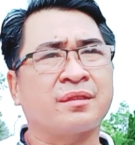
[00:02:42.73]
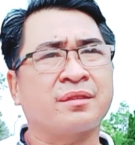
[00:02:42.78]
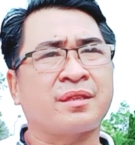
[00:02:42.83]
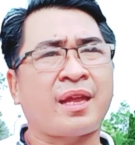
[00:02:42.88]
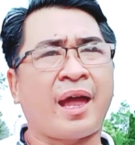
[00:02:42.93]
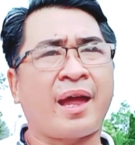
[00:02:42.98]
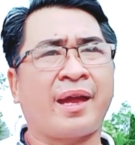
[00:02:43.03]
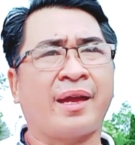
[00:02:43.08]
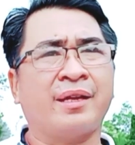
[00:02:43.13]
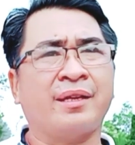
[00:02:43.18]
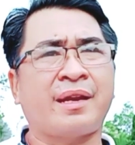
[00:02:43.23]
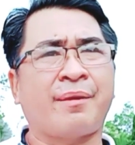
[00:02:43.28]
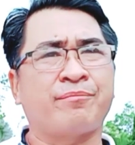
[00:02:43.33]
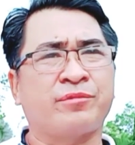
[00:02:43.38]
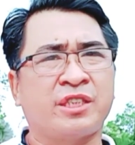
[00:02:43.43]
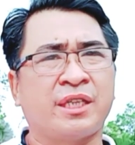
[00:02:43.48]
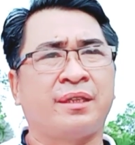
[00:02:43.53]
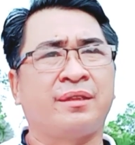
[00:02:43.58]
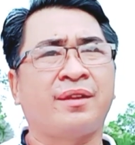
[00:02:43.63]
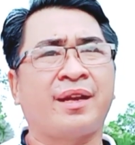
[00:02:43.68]
tháng năm
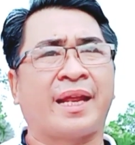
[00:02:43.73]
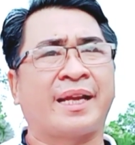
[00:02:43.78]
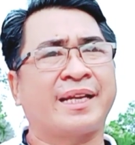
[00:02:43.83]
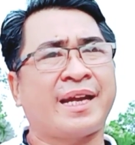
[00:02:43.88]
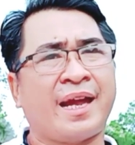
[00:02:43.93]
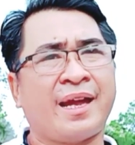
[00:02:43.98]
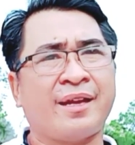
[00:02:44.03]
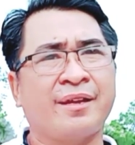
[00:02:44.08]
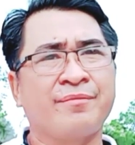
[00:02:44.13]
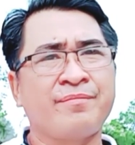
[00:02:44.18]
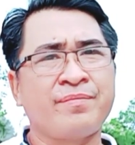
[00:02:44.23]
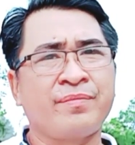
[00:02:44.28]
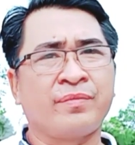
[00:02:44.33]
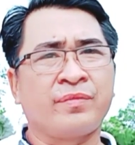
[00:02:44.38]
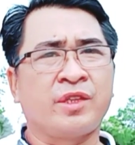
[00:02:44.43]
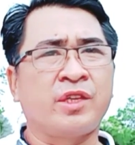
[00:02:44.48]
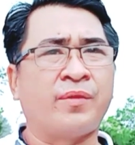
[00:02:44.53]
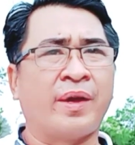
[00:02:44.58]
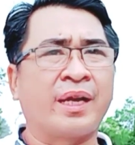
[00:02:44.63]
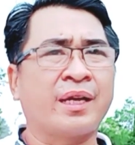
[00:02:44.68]
sinh nó lại khác
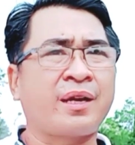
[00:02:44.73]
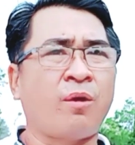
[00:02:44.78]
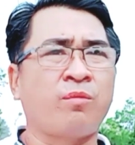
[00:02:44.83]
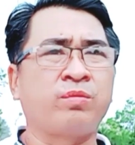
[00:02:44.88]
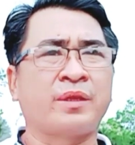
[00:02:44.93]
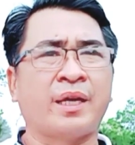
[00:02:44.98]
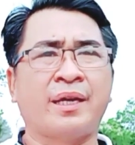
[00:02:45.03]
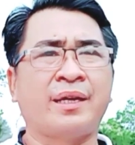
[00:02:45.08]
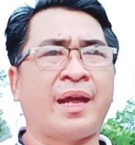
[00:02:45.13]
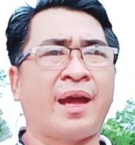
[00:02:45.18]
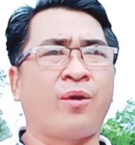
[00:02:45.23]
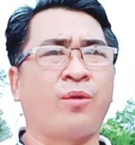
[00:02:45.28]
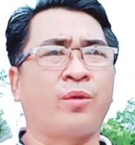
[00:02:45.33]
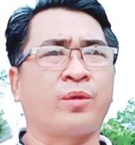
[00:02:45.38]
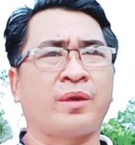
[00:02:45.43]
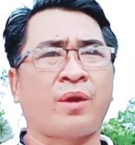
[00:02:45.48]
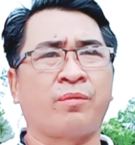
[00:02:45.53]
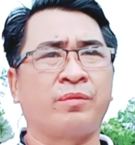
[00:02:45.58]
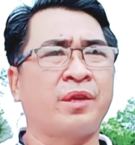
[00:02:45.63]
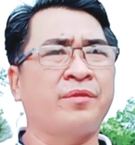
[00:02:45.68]
như vậy nó không thể nào
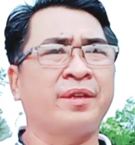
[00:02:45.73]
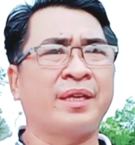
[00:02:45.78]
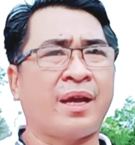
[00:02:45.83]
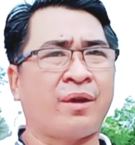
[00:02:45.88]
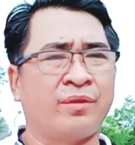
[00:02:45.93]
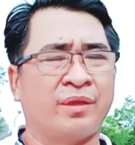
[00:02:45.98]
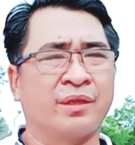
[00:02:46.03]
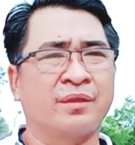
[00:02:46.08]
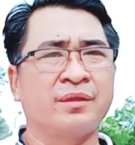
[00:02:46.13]
đồng nhất với nhau được